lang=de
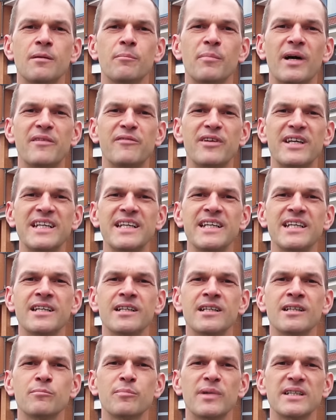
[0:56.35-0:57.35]
bei
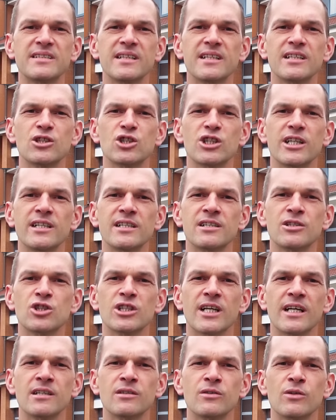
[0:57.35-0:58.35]
wenigen besser gestellten
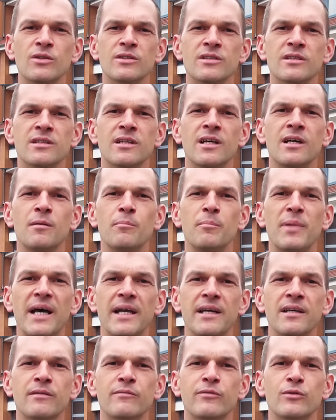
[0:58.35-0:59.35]
Standorten
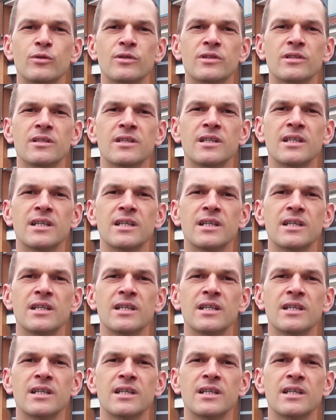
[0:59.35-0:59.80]
beendet wird.